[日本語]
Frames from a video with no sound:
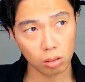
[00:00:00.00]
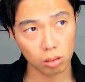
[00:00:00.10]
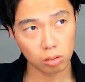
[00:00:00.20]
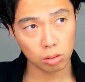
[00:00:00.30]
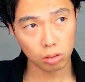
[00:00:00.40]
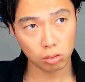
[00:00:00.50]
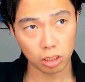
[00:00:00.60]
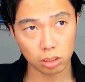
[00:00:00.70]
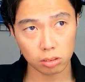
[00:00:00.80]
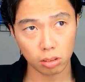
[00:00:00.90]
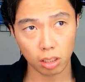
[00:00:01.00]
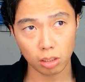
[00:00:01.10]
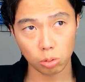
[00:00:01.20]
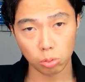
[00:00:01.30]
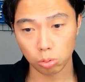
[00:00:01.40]
フリーの選手作ら
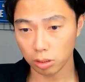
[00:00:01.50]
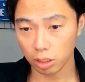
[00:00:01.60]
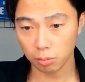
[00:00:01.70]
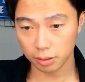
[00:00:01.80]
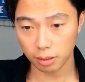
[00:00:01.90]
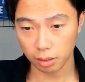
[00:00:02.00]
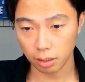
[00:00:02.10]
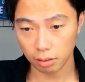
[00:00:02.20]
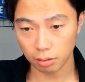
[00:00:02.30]
ないところとかできてますからね。